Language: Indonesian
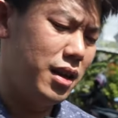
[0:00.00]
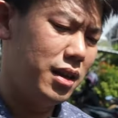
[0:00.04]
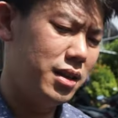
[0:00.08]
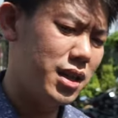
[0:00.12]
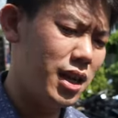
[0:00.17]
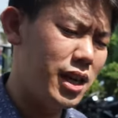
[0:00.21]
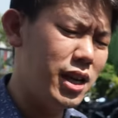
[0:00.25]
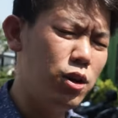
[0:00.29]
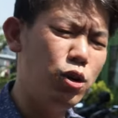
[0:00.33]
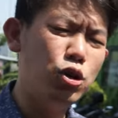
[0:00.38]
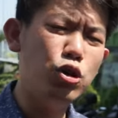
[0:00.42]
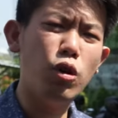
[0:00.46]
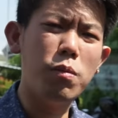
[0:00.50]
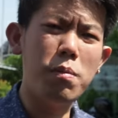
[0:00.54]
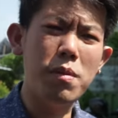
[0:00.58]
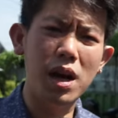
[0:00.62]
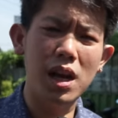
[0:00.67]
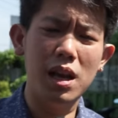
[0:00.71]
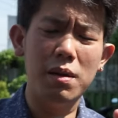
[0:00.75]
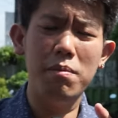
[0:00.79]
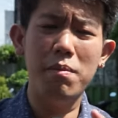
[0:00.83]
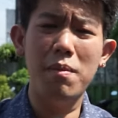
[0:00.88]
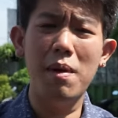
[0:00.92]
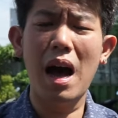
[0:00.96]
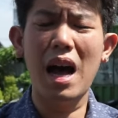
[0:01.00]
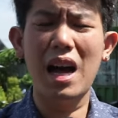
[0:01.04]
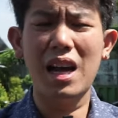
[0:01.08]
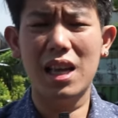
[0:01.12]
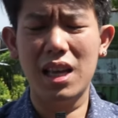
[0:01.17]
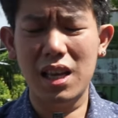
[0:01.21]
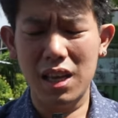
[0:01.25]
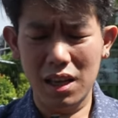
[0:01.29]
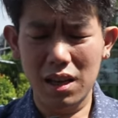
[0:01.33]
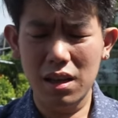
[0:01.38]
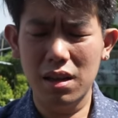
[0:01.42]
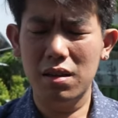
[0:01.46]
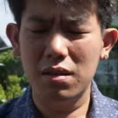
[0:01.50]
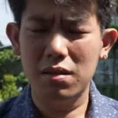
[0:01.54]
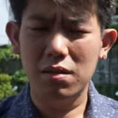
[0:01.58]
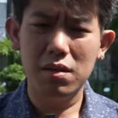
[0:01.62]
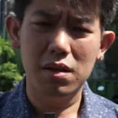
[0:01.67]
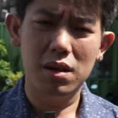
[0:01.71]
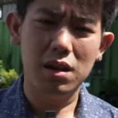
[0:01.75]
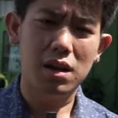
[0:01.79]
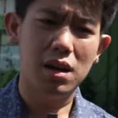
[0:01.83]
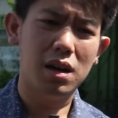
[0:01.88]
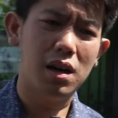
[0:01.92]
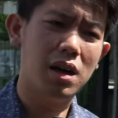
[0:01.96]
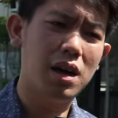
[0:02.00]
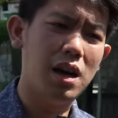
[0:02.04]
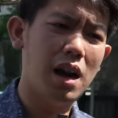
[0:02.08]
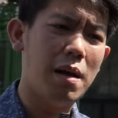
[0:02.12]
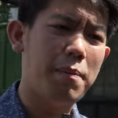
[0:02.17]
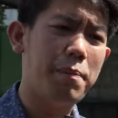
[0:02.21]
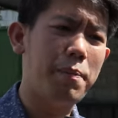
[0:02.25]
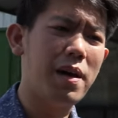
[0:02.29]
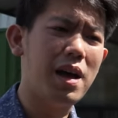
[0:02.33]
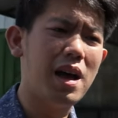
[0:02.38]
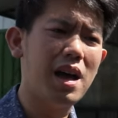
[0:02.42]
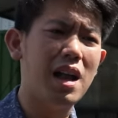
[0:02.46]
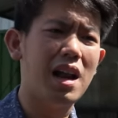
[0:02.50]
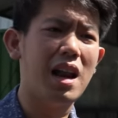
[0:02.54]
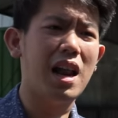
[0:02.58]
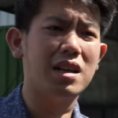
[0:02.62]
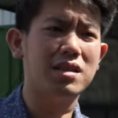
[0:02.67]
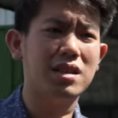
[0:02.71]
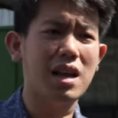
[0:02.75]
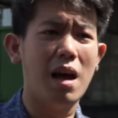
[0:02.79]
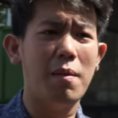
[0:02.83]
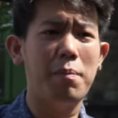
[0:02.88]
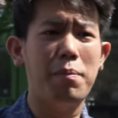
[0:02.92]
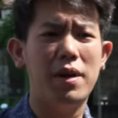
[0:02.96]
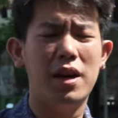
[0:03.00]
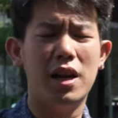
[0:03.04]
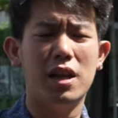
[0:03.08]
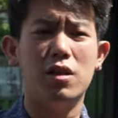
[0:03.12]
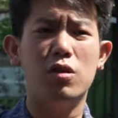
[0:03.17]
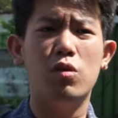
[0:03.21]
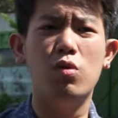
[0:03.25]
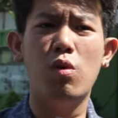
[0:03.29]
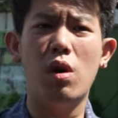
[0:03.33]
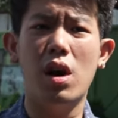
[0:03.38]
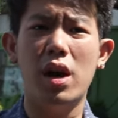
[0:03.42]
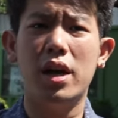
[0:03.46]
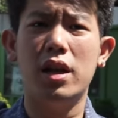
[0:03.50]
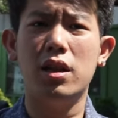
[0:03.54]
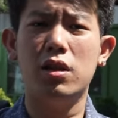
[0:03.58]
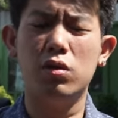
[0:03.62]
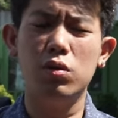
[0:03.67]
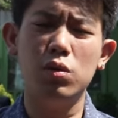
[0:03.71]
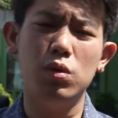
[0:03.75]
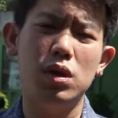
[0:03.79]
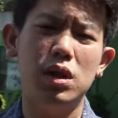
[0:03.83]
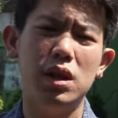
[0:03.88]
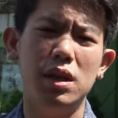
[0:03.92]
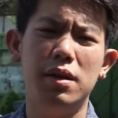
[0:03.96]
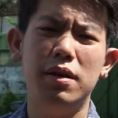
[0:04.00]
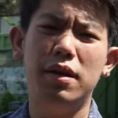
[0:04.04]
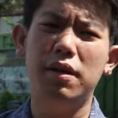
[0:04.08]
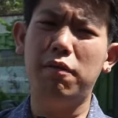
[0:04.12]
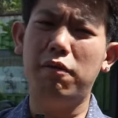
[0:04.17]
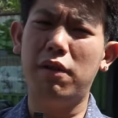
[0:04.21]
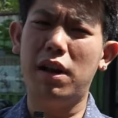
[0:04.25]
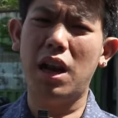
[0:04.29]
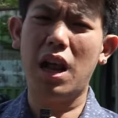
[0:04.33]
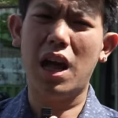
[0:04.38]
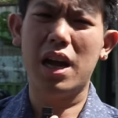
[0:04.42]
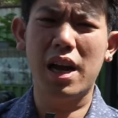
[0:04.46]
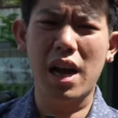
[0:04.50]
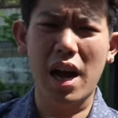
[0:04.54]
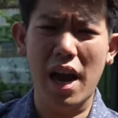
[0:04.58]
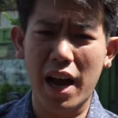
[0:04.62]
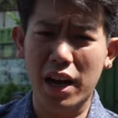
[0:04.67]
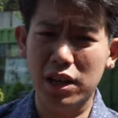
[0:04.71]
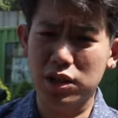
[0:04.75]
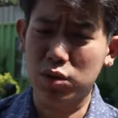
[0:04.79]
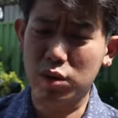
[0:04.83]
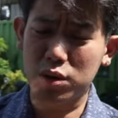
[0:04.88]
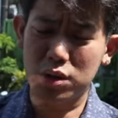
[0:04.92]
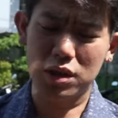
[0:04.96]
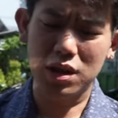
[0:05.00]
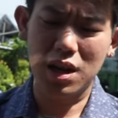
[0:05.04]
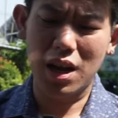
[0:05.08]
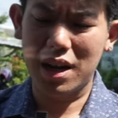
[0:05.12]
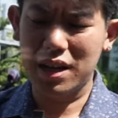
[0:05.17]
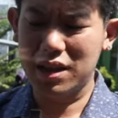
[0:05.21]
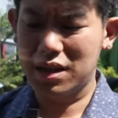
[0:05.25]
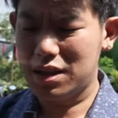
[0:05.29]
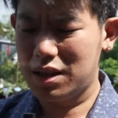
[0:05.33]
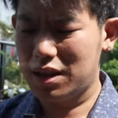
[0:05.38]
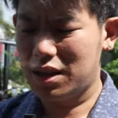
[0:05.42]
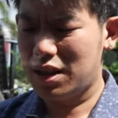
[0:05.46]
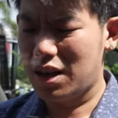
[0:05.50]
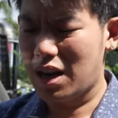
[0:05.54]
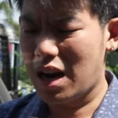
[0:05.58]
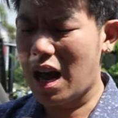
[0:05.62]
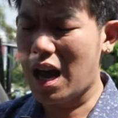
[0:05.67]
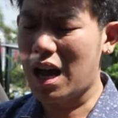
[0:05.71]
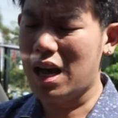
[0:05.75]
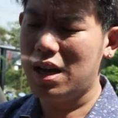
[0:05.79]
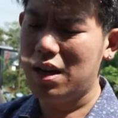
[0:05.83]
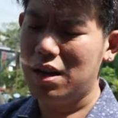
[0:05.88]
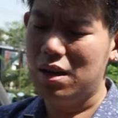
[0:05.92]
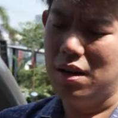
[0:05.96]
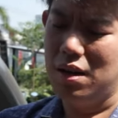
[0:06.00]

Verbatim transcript: jadi untuk mengimbangi kenapa last upgrade gua itu di wilayah Exos guys. Nah,